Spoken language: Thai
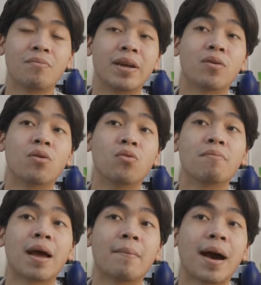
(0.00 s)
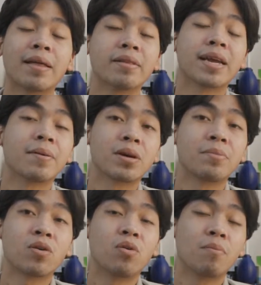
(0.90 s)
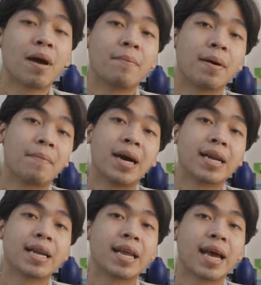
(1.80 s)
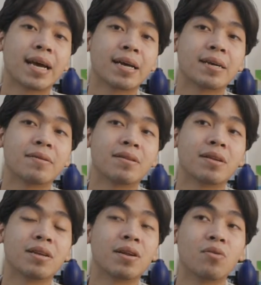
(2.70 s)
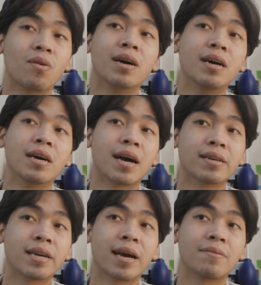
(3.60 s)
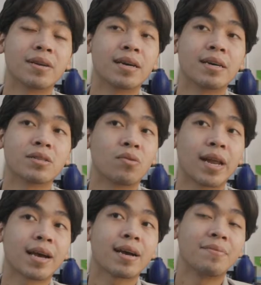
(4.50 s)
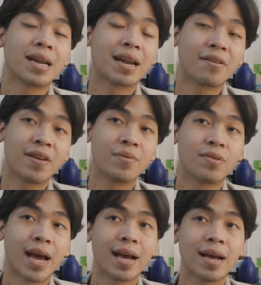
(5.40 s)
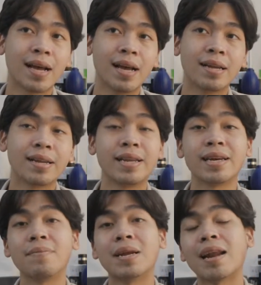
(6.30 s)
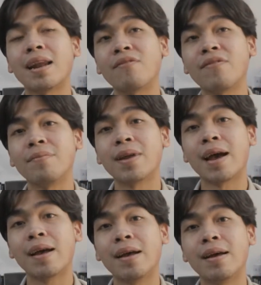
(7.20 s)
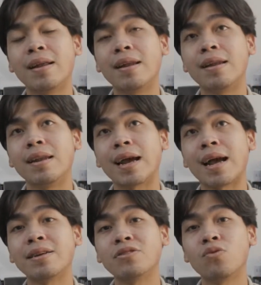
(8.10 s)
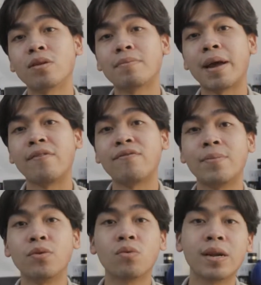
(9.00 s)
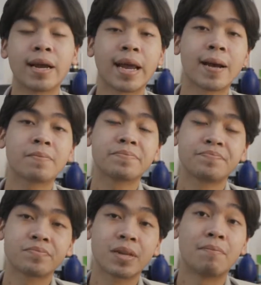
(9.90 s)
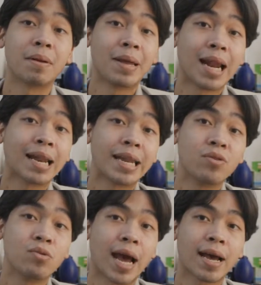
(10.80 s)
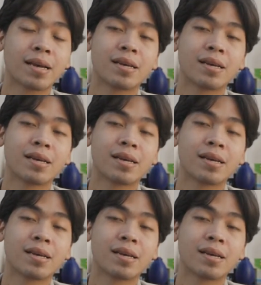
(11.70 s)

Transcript: มีคนรุ่นใหม่มาซึ่งเองมันก็มีคนรุ่นใหม่มาเปิดกันเนี้ยเราจะได้รู้ว่าเออครั้งหนึ่งอ่ะมันเคยตรงเนี้ยเคยมีร้านล้างฟิล์มอยู่นะที่นี่เคยเป็นร้านล้างฟิล์มนะและครั้งหนึ่งช่วงสมัยฟิล์มรุ่งเรืองเนี้ยมันมีร้านนี้อยู่นะ